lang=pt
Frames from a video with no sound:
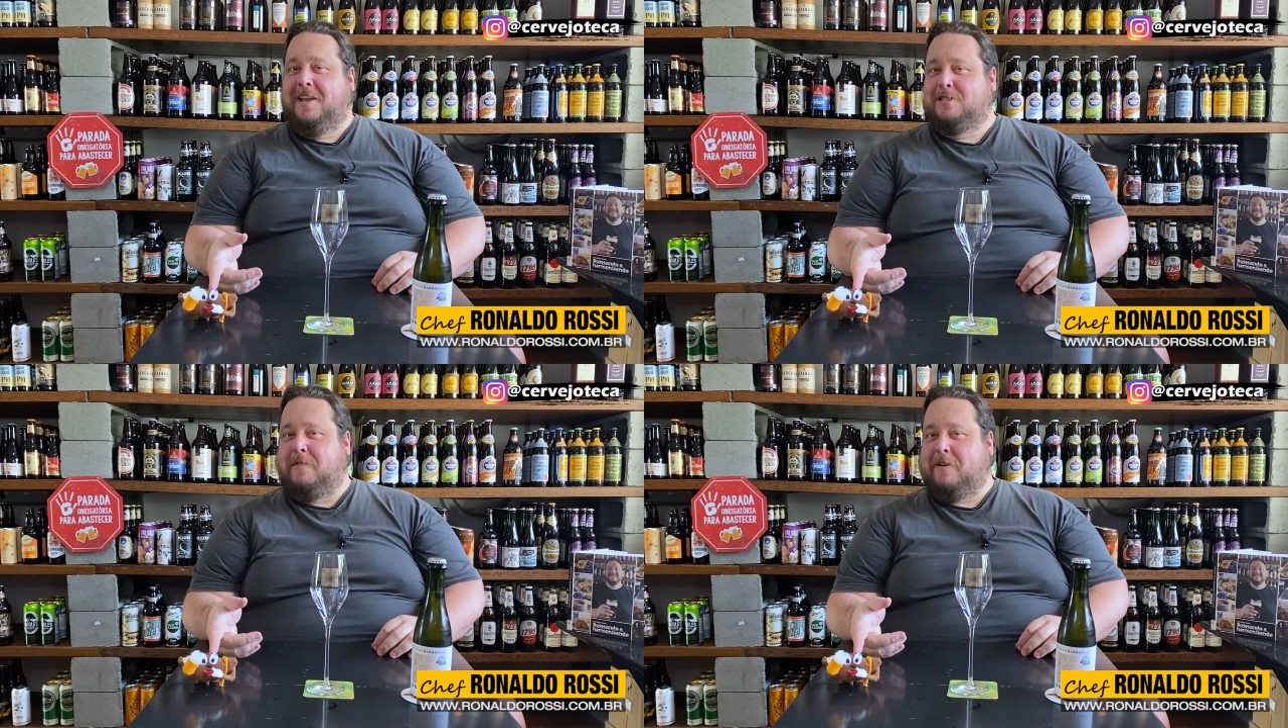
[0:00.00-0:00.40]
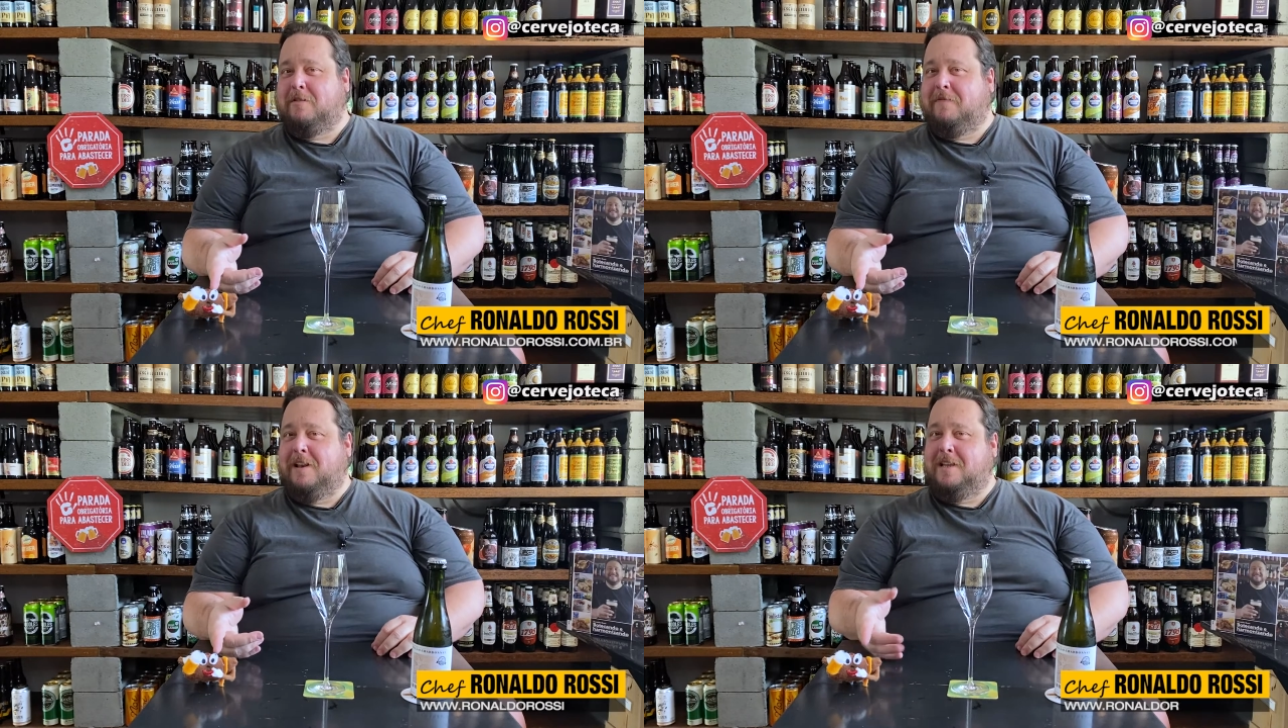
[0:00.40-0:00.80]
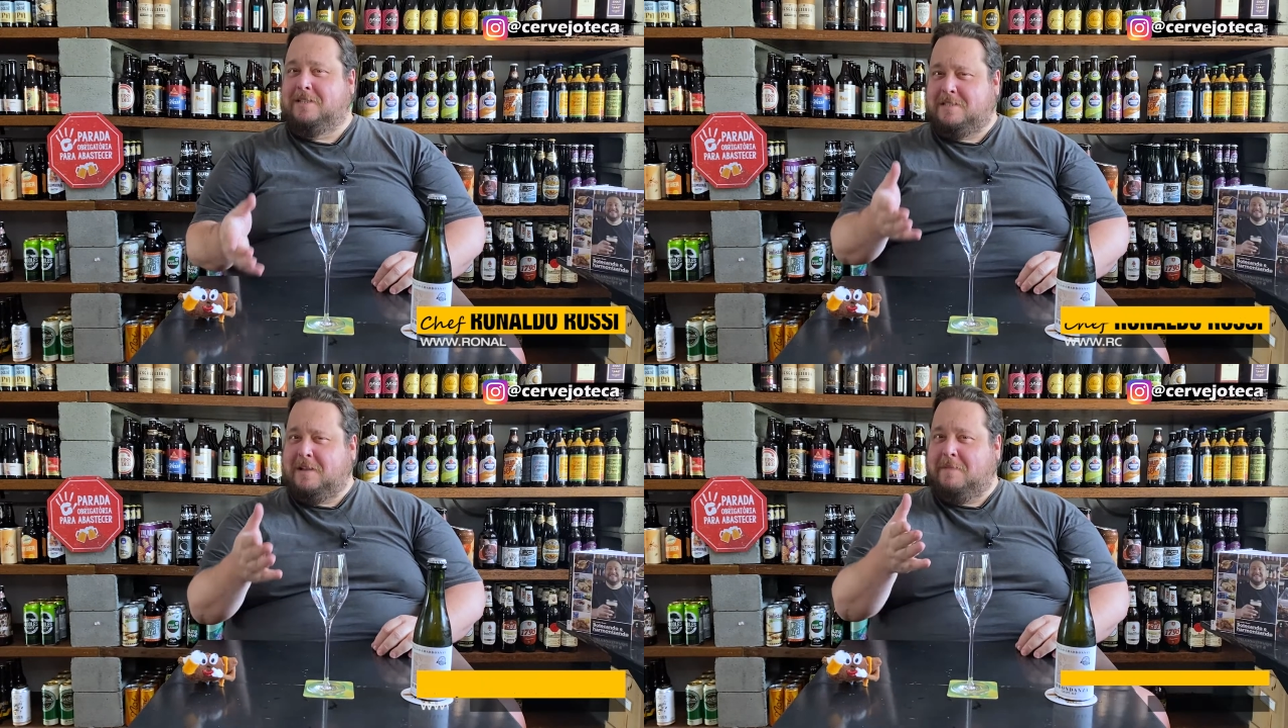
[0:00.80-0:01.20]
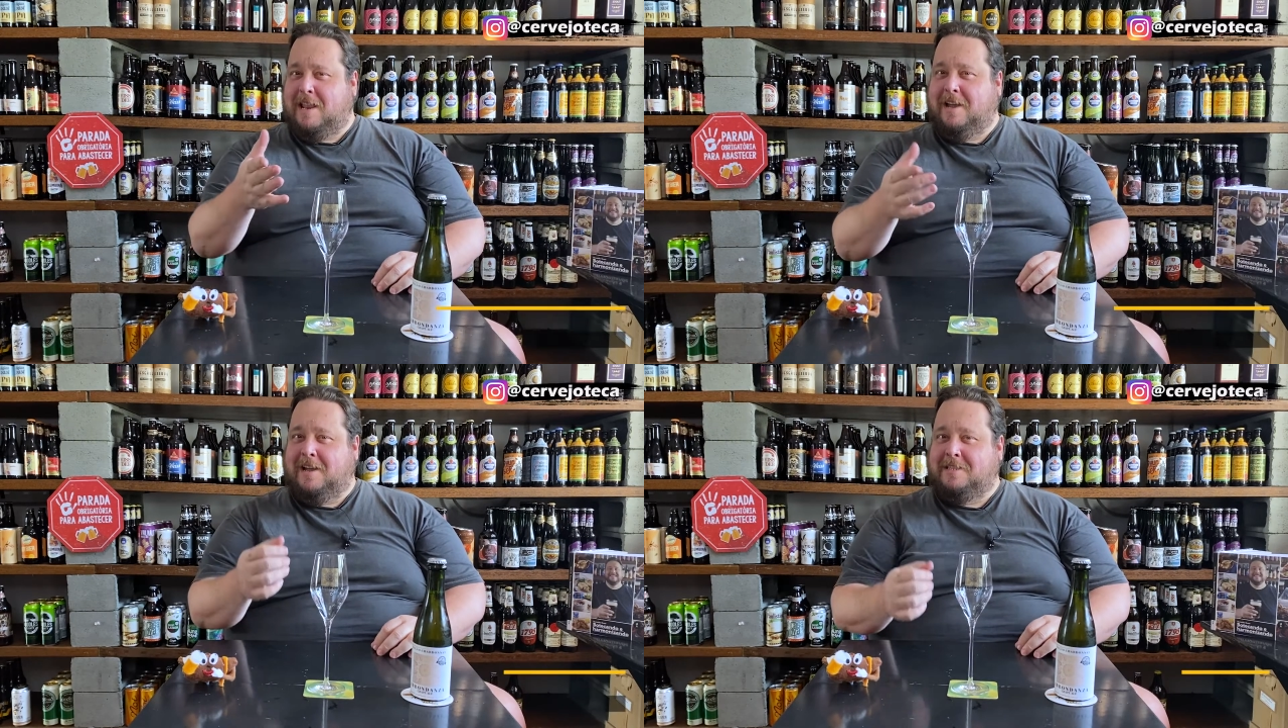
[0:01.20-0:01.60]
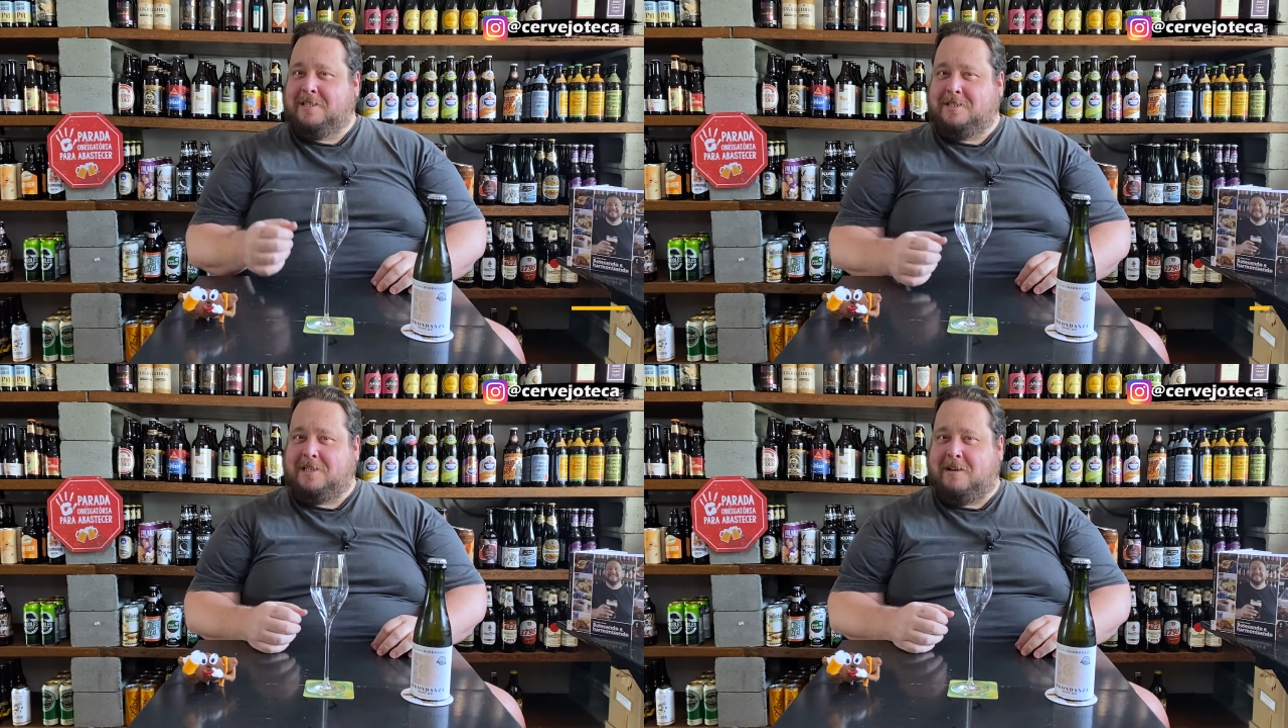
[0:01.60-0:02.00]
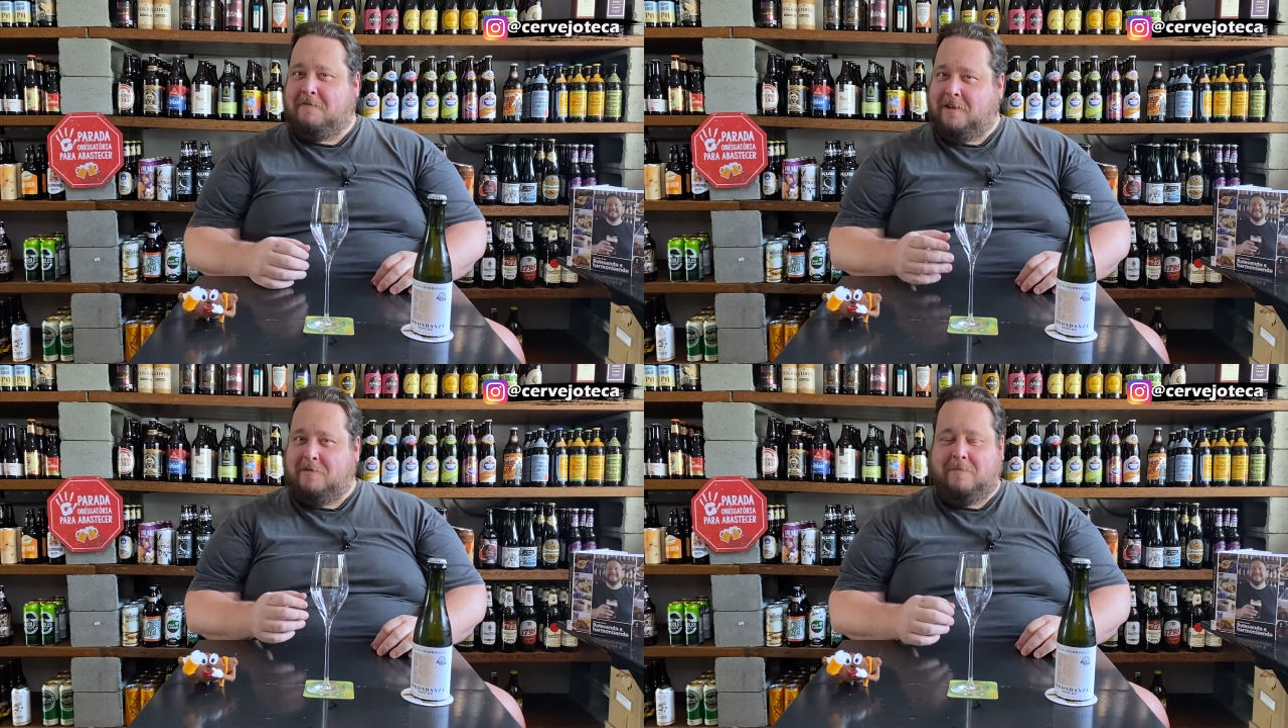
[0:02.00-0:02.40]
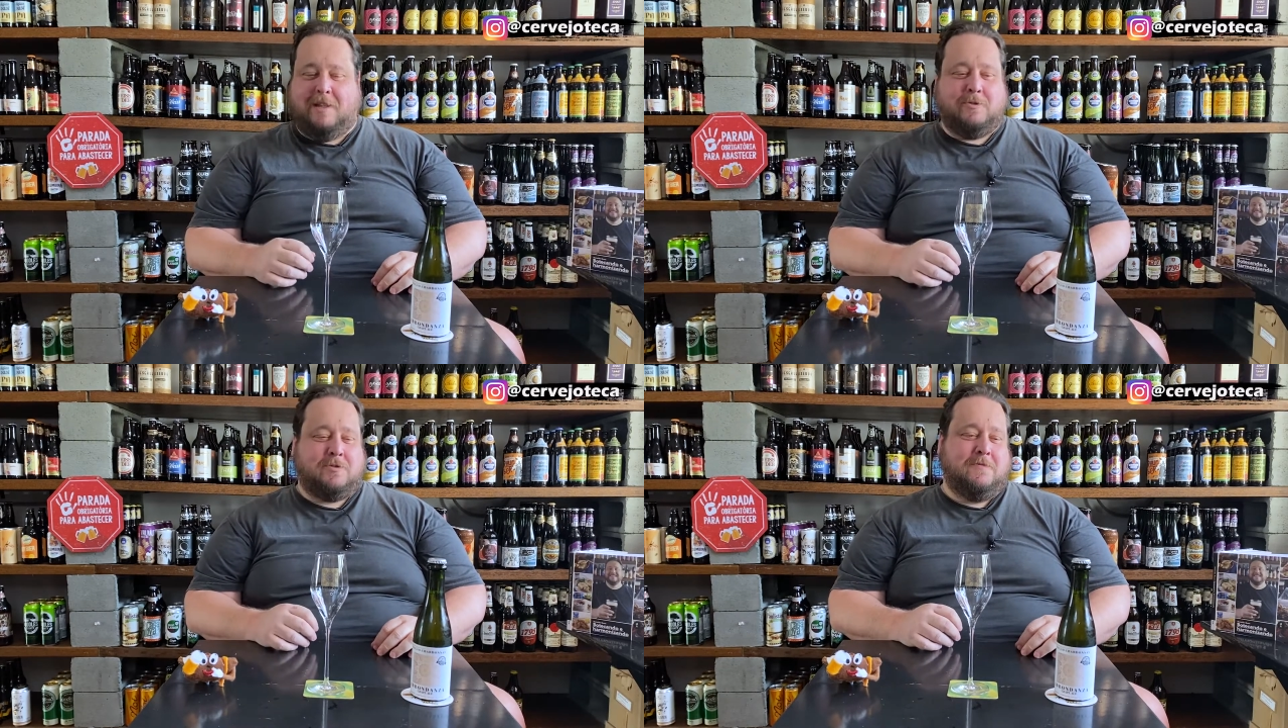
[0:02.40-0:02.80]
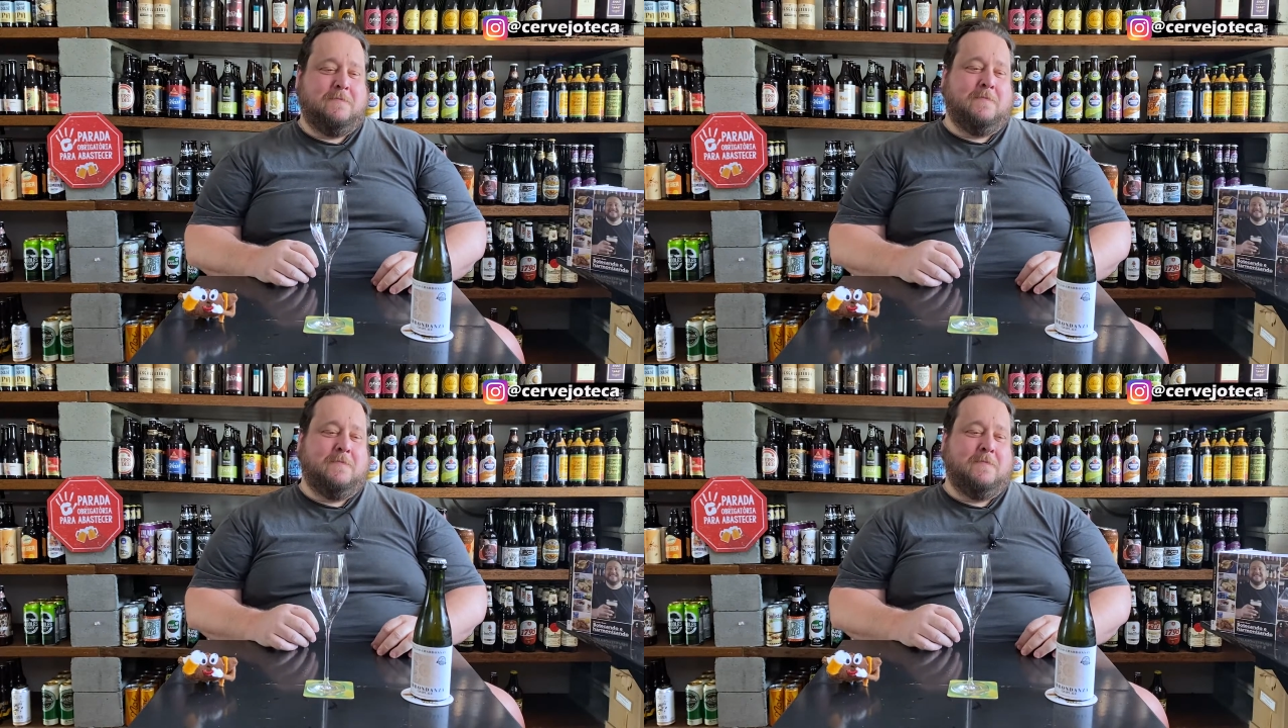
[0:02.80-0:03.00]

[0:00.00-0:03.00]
Eu só ficando feliz, também elegante e sincero, fino menos.